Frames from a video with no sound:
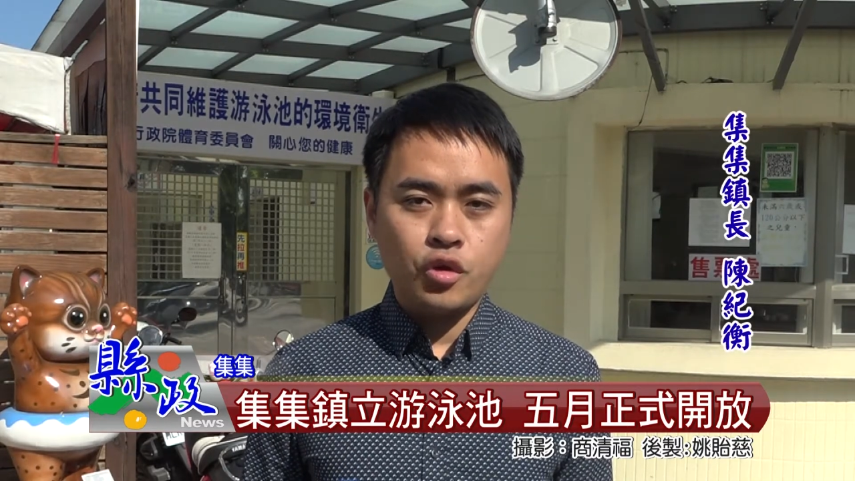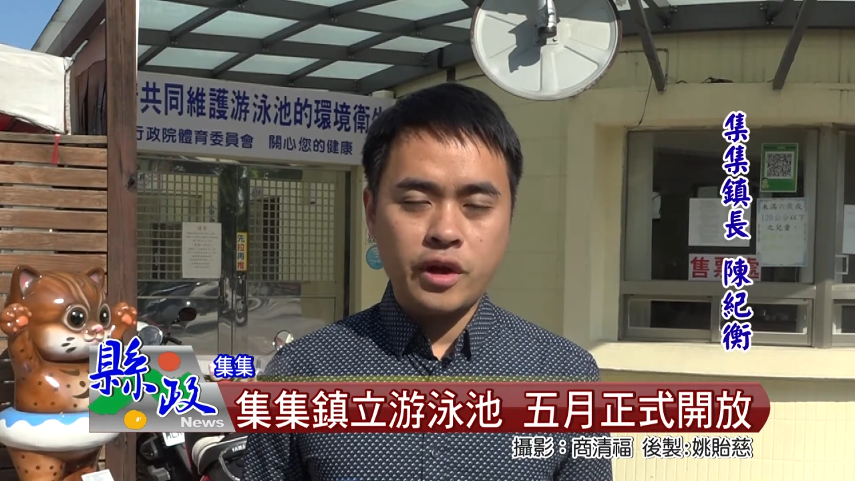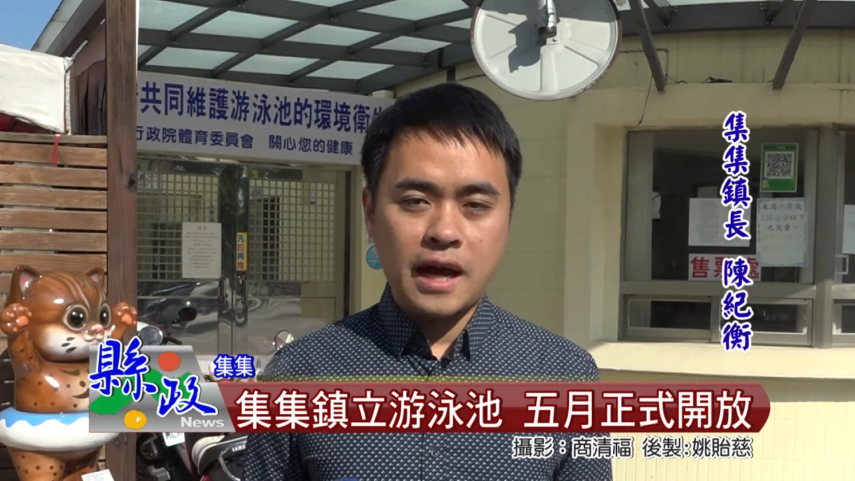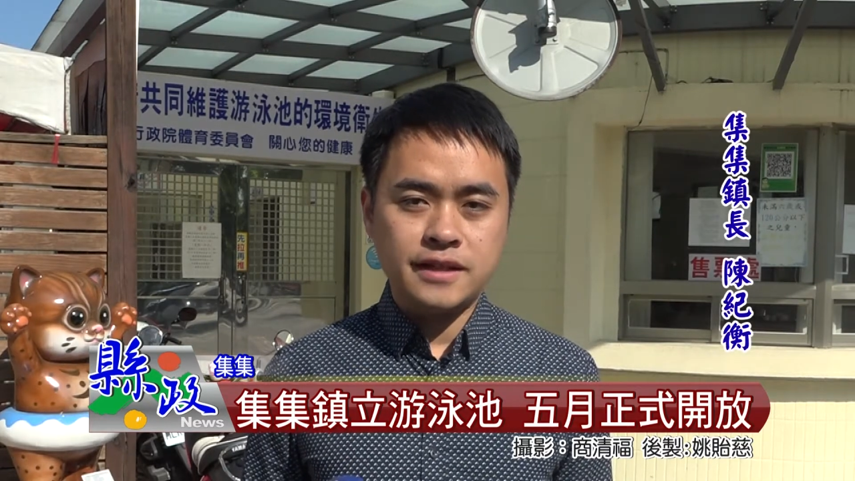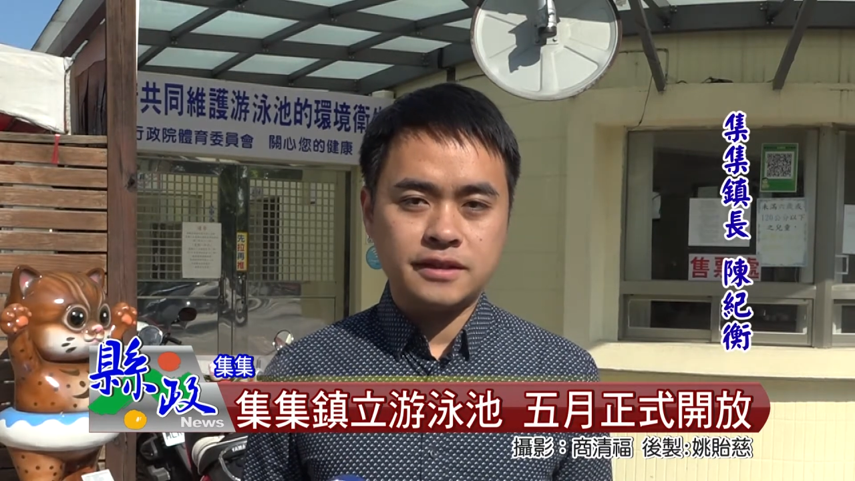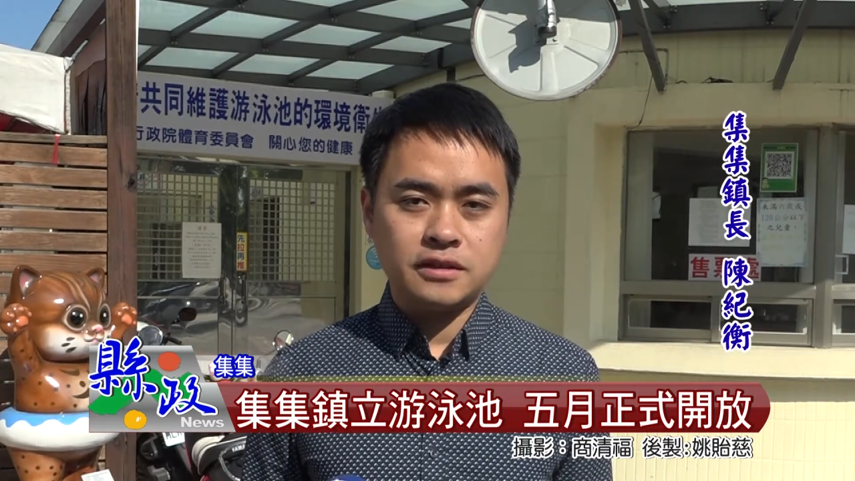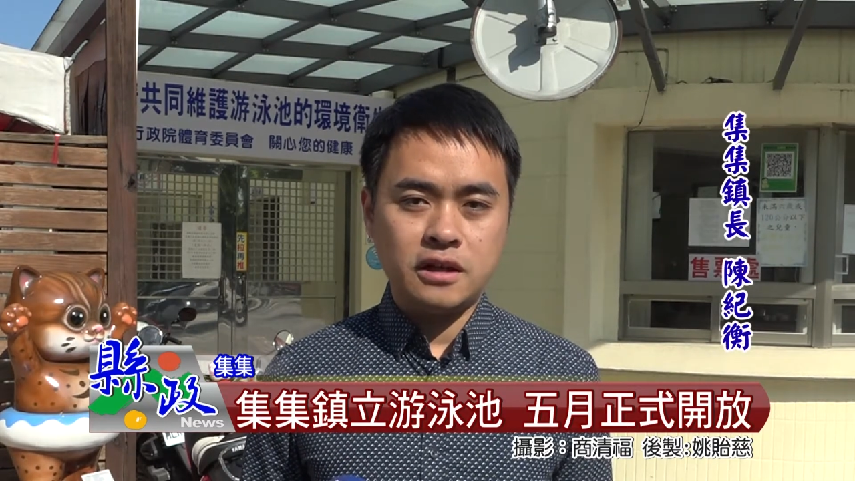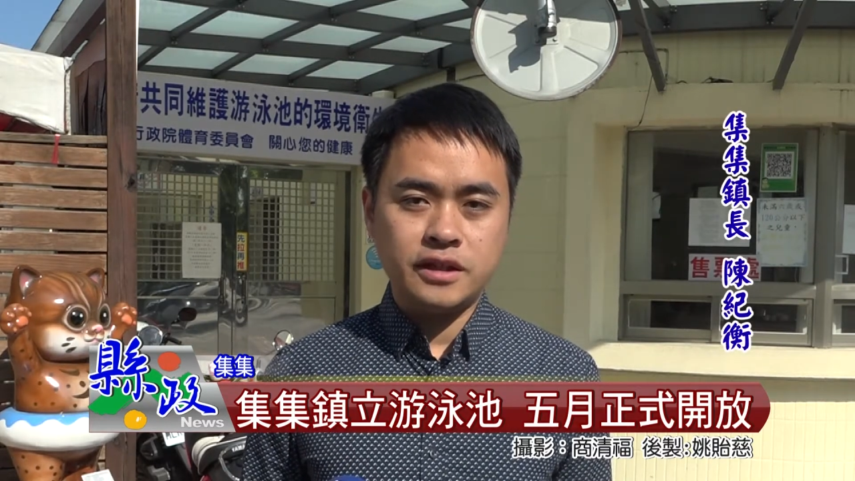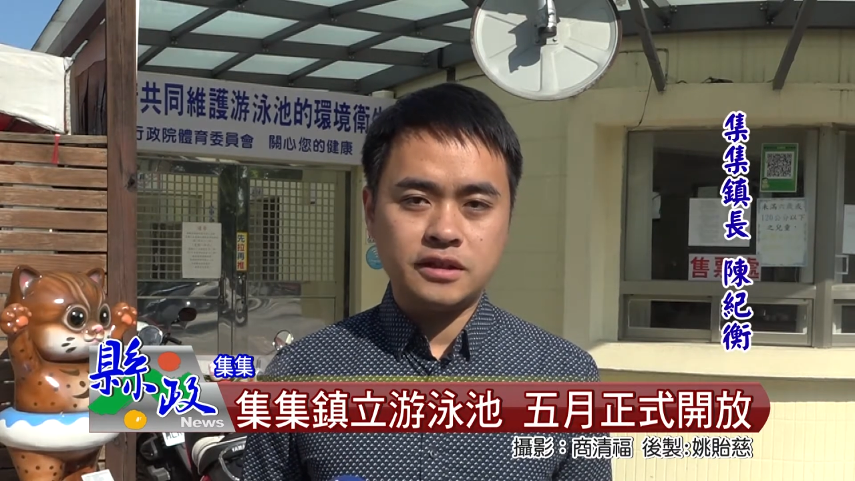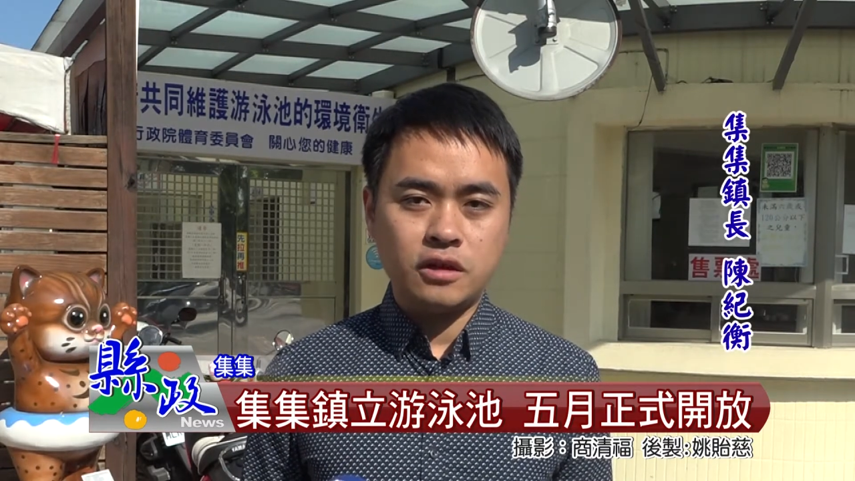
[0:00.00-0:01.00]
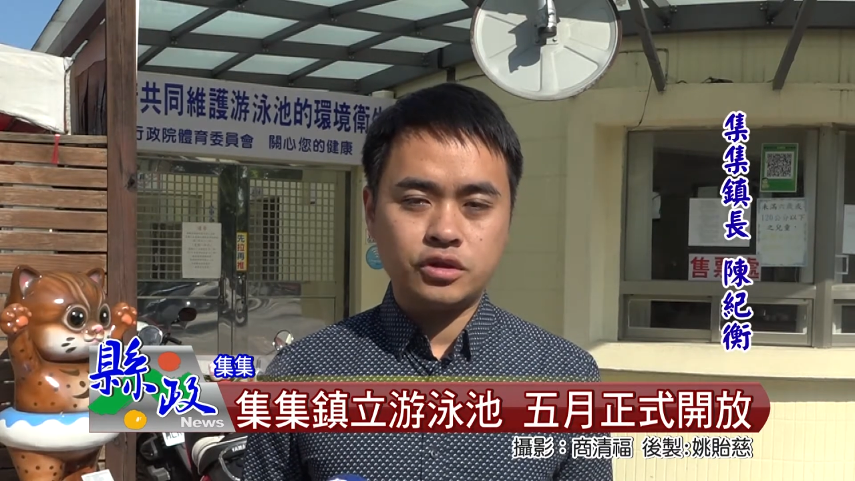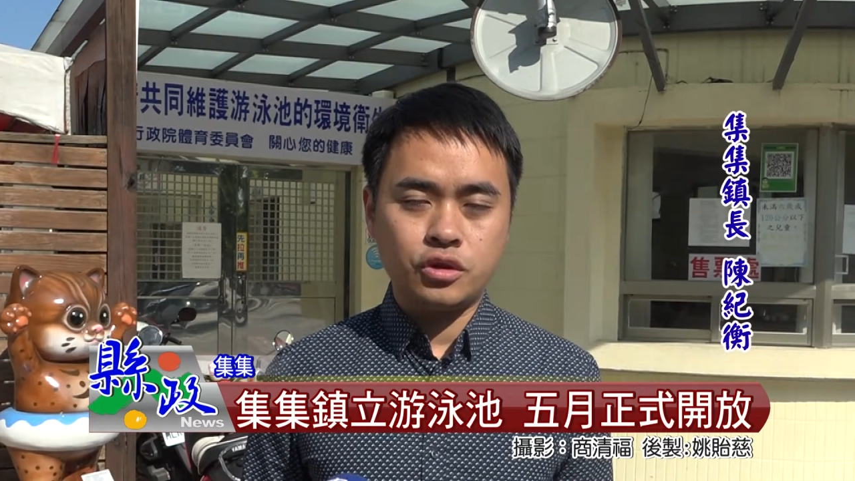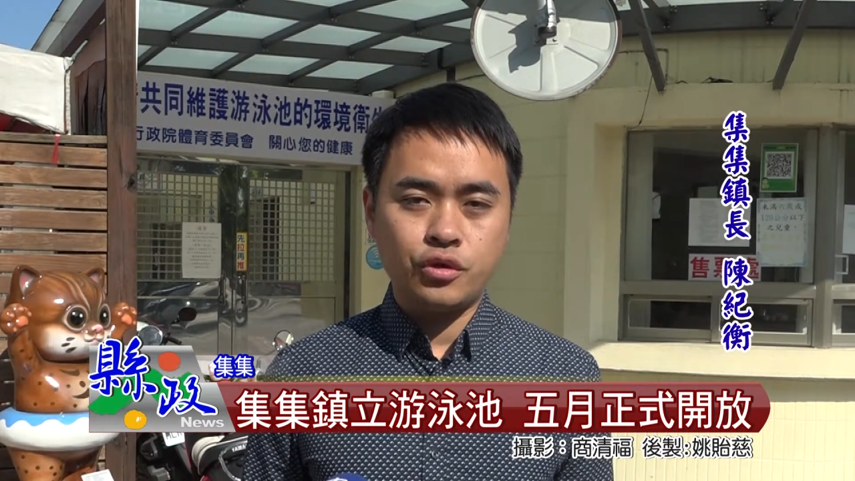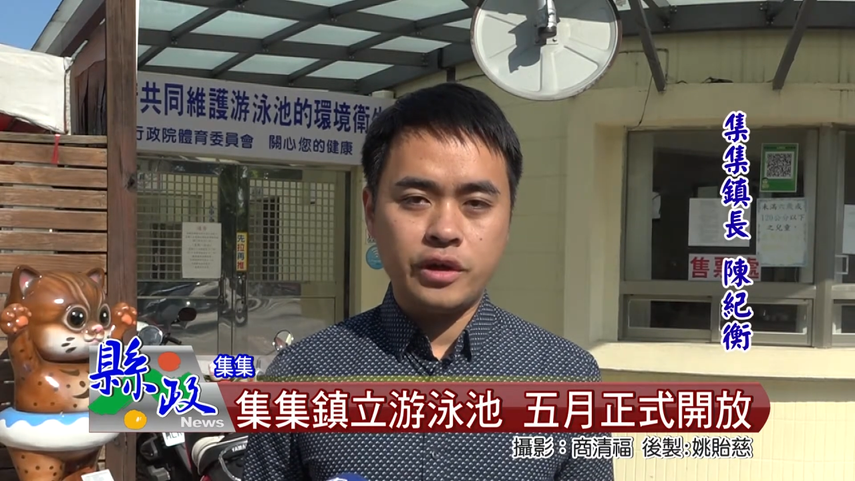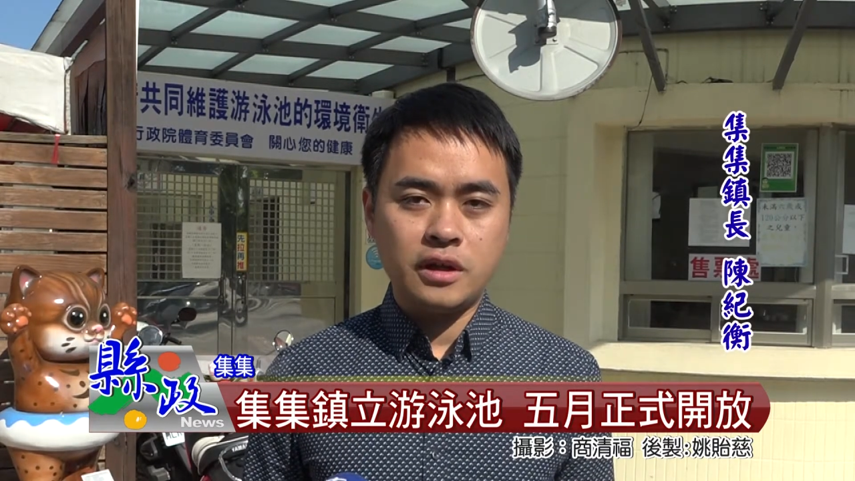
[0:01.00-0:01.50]
月开始呢，一直到
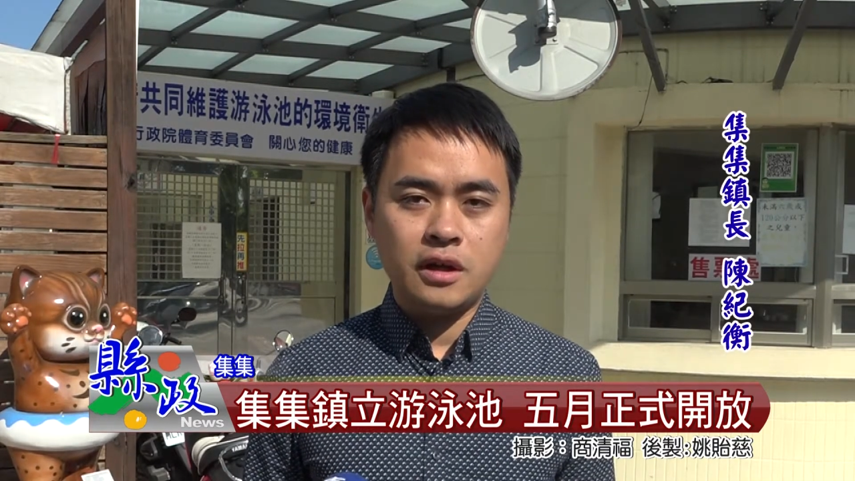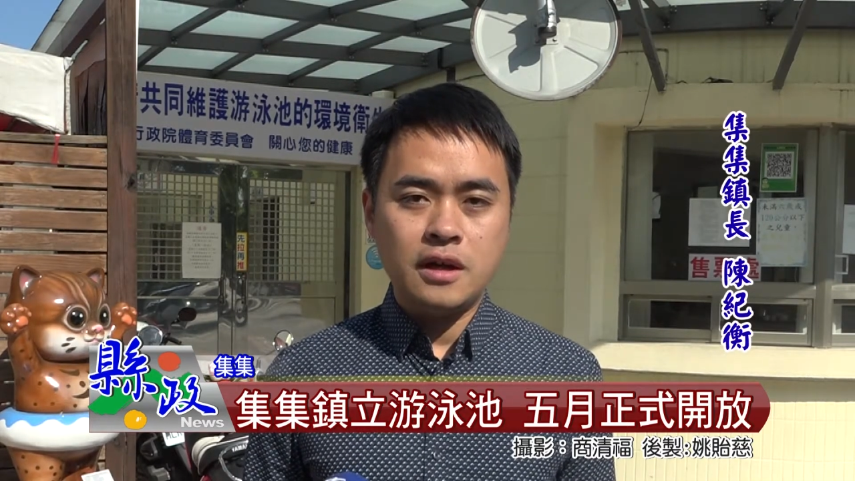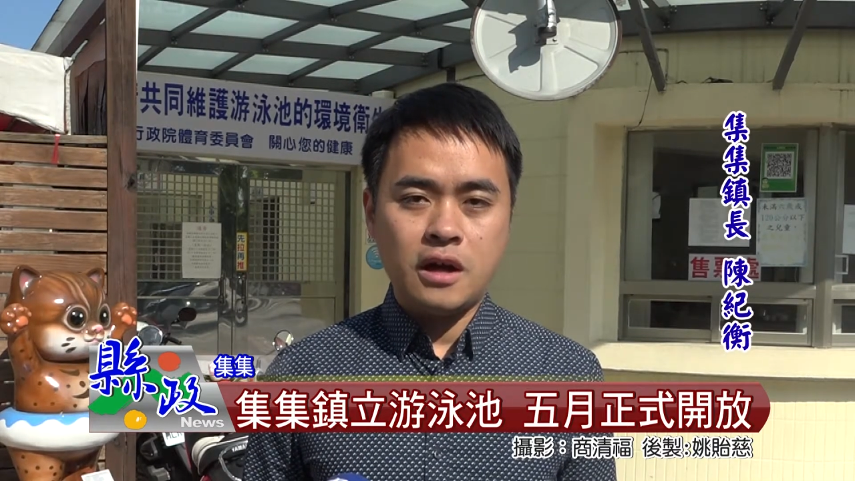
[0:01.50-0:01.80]
九月呢，